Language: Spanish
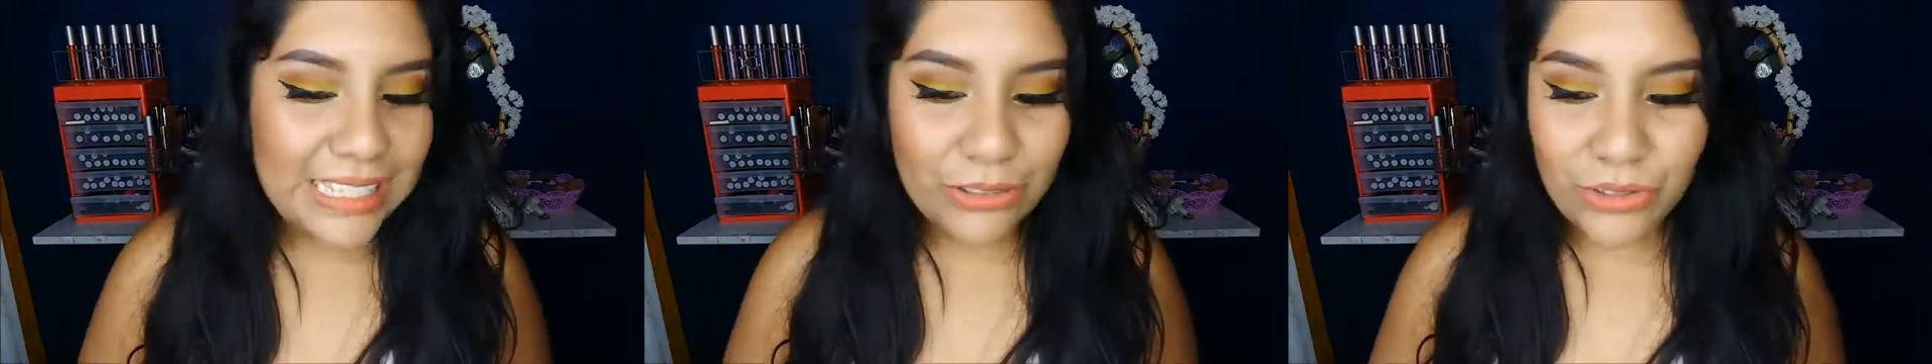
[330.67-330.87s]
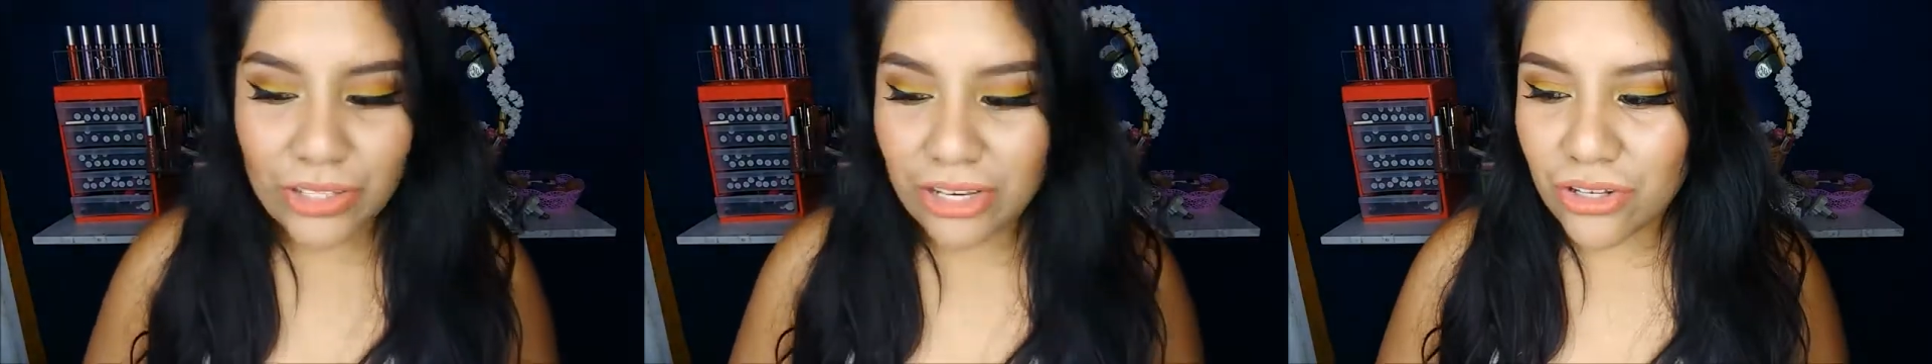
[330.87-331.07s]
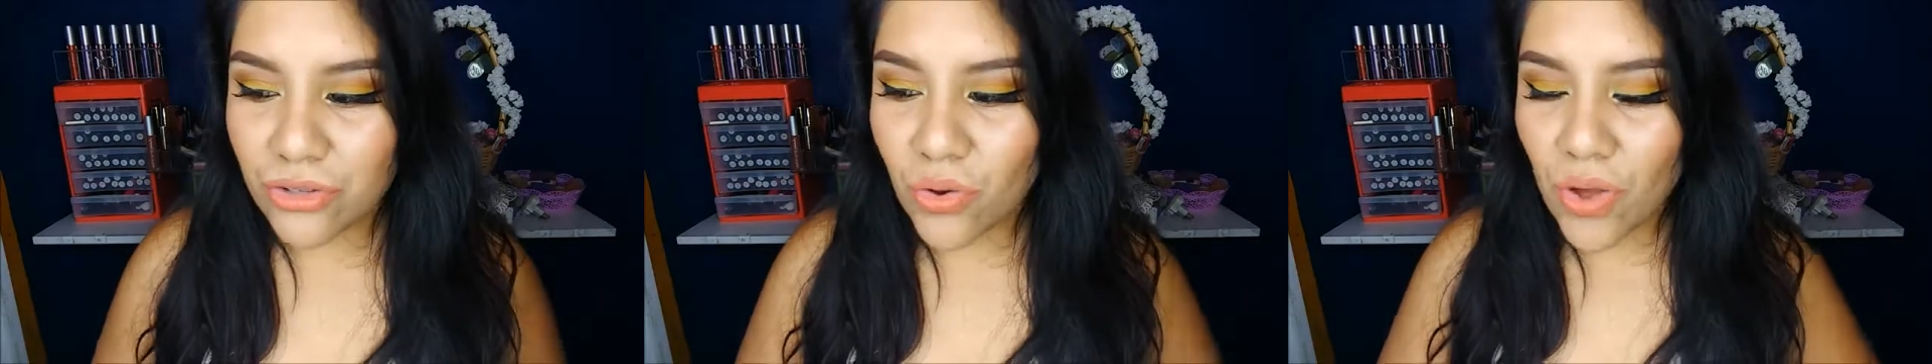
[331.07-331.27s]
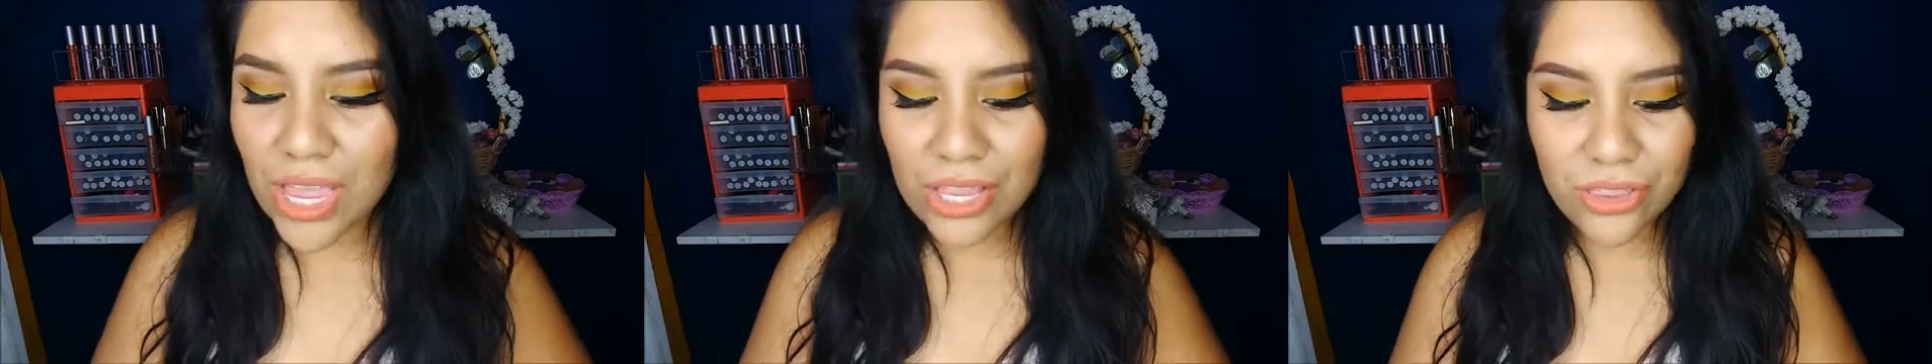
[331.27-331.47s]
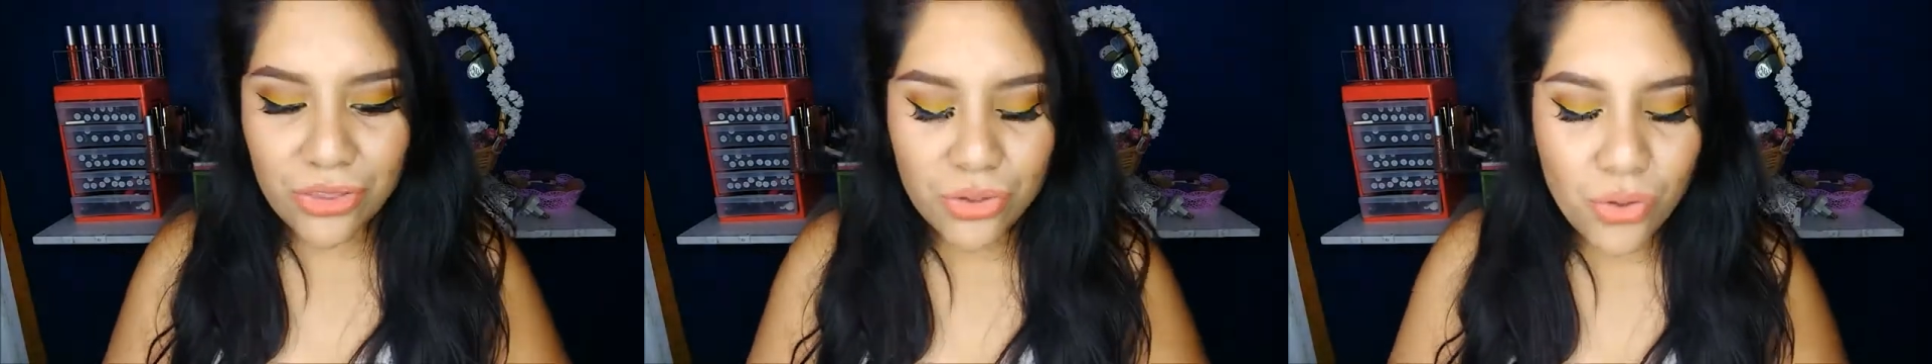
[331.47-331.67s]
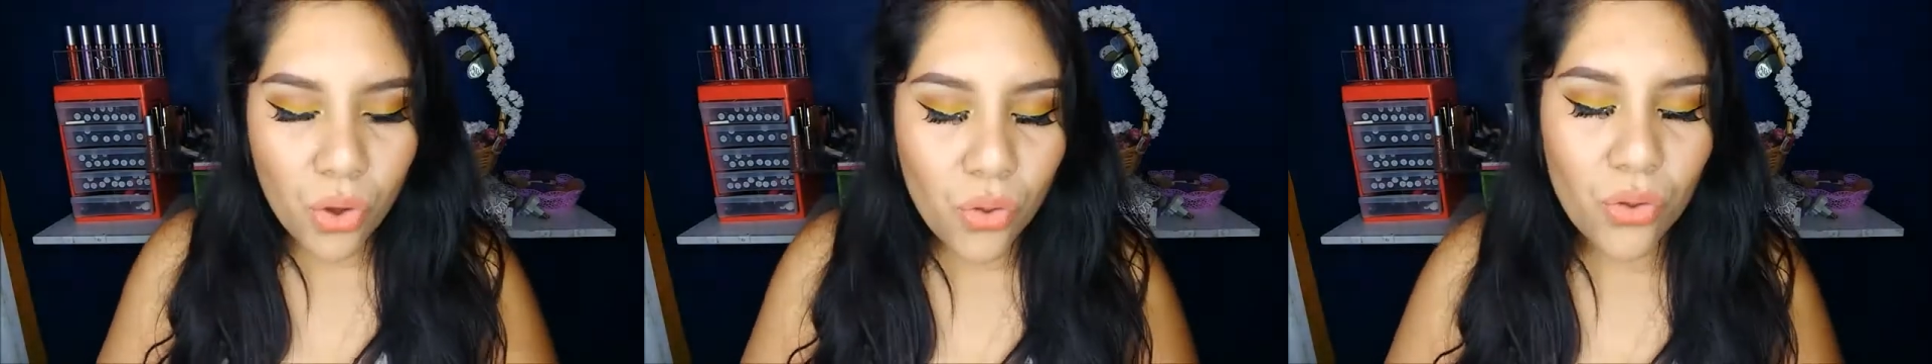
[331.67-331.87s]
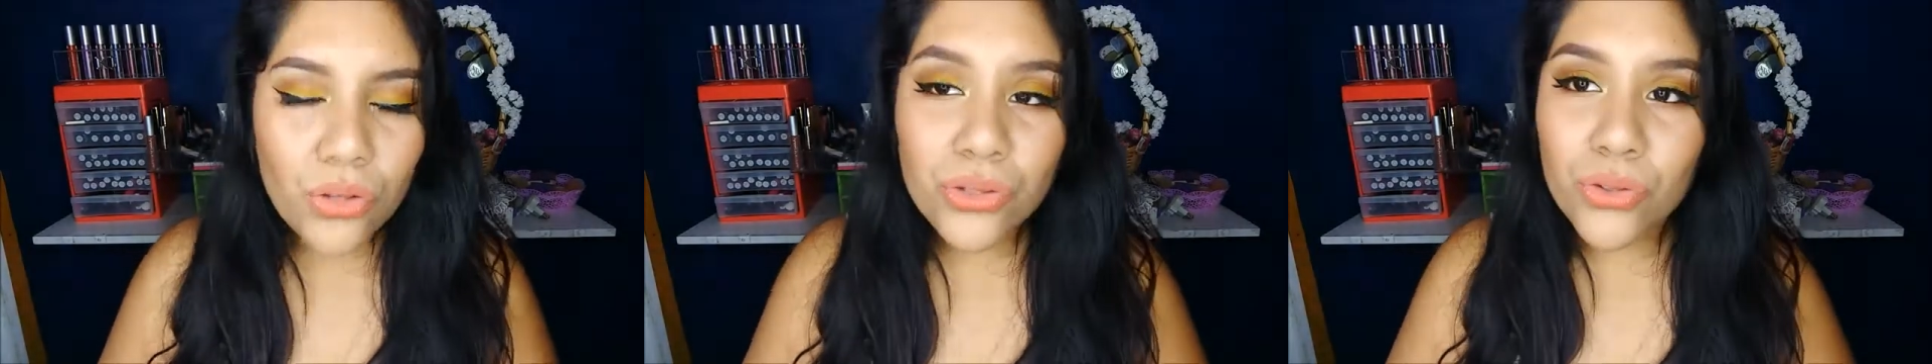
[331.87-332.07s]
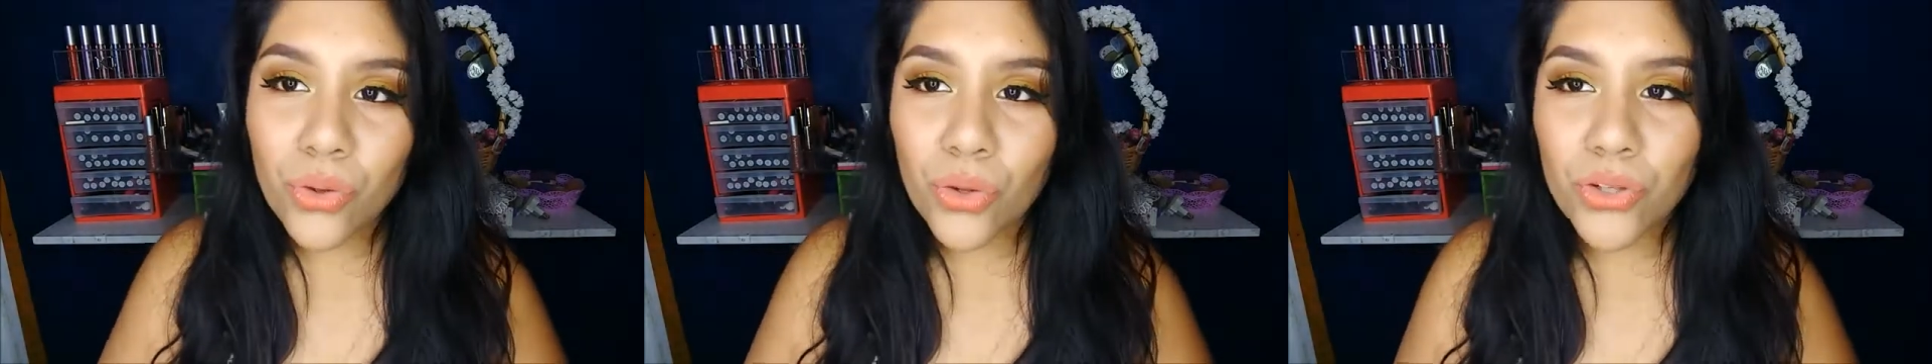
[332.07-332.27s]
La utilizo en
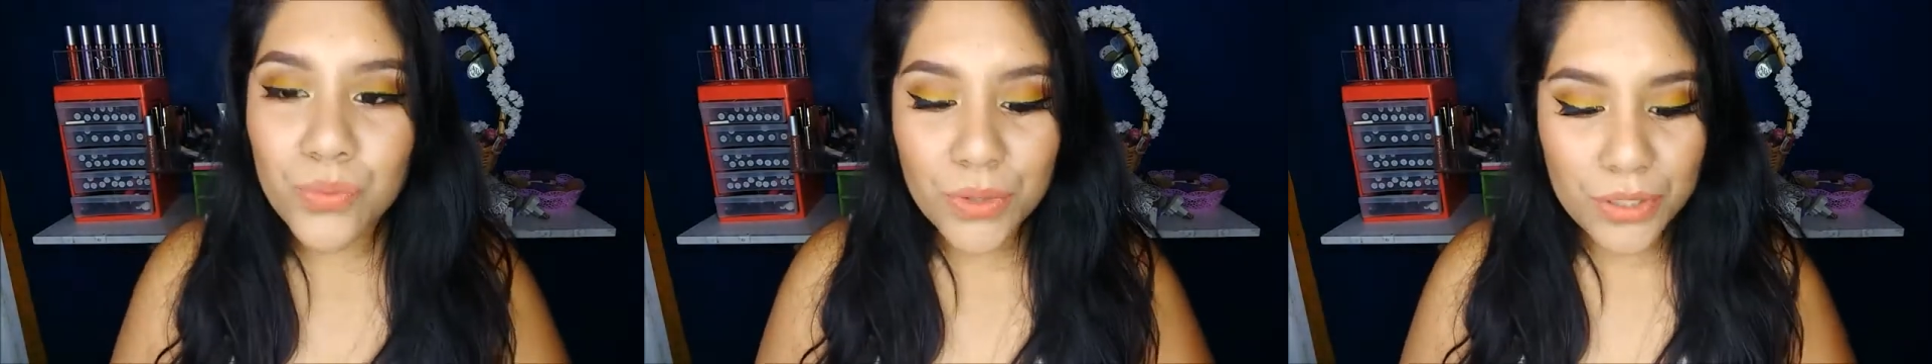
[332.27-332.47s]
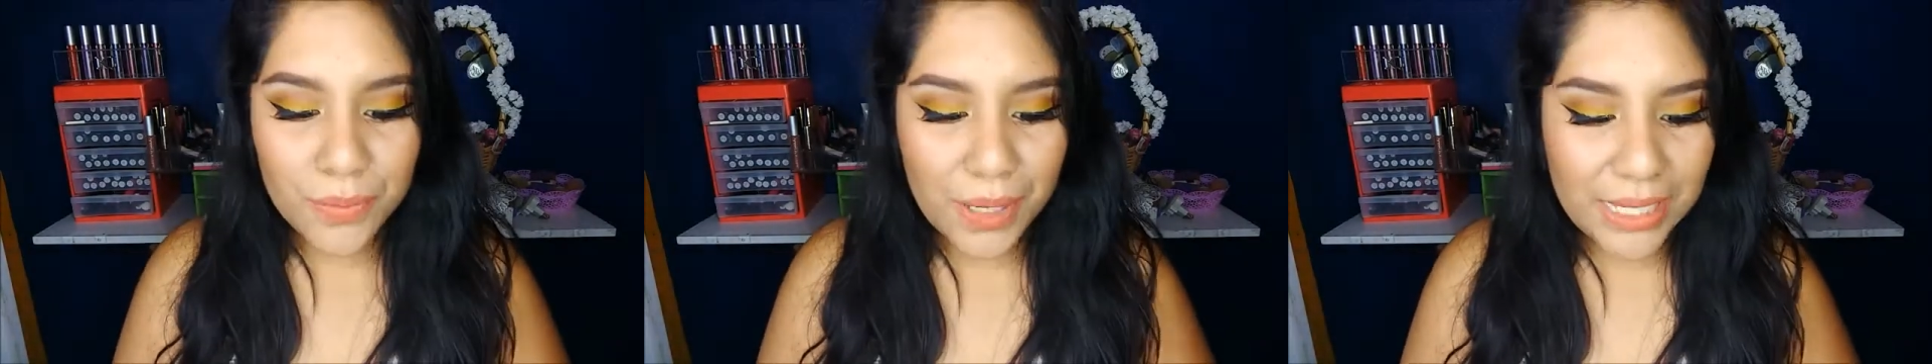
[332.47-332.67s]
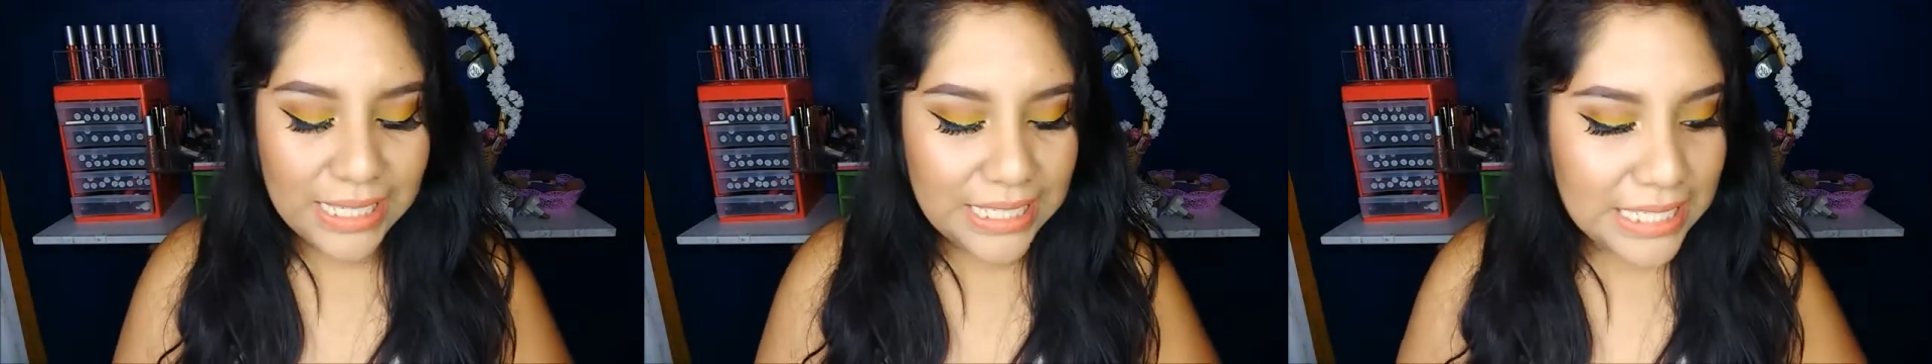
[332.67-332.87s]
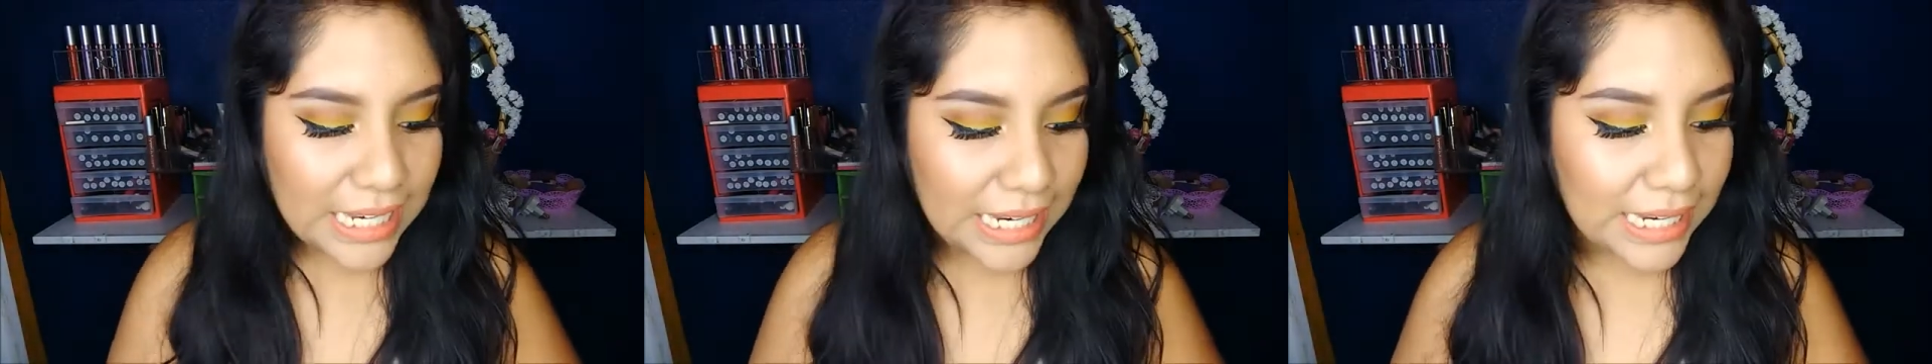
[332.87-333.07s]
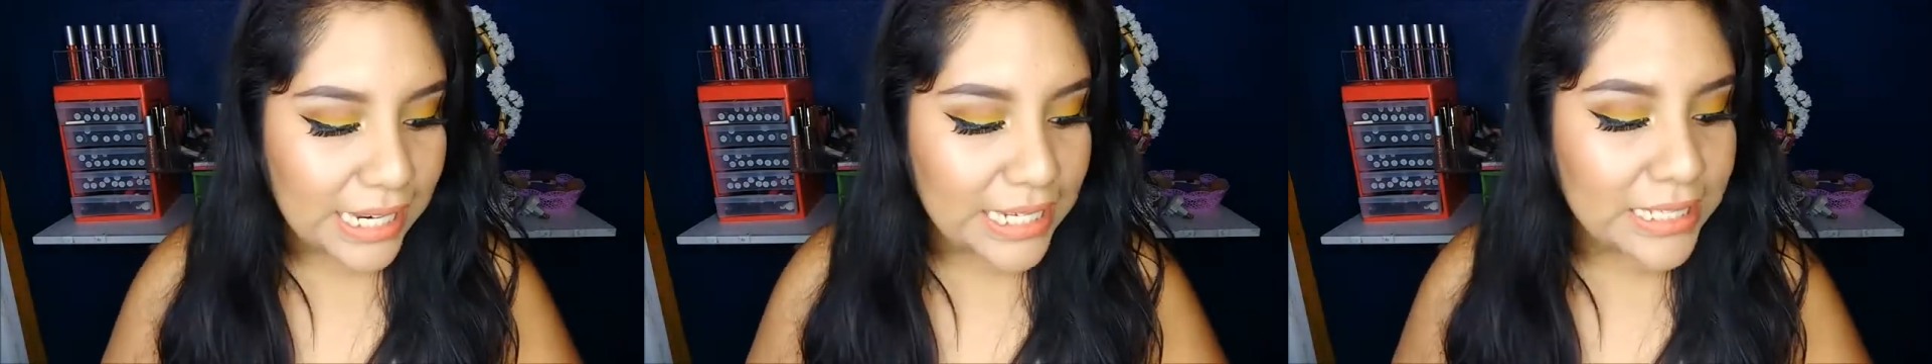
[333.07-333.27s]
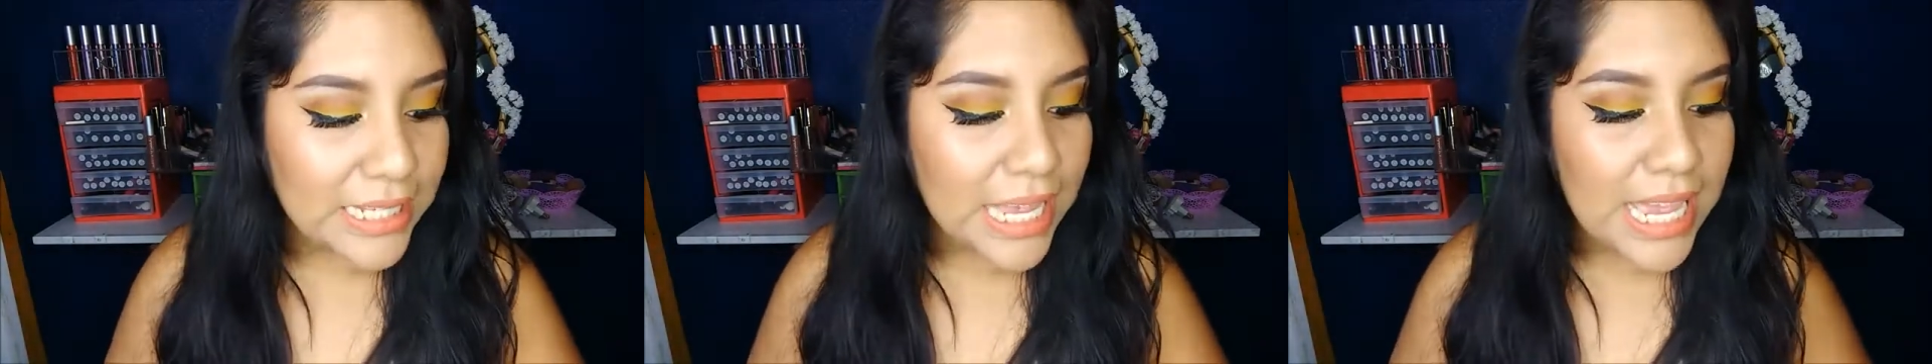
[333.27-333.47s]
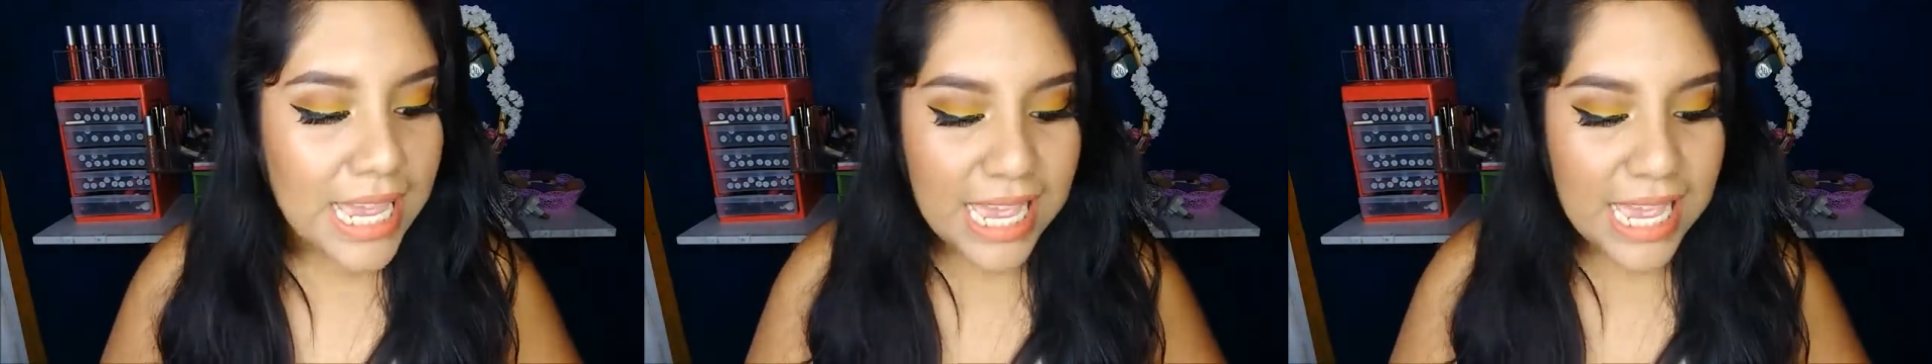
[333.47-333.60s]
todos, todos mis maquillajes.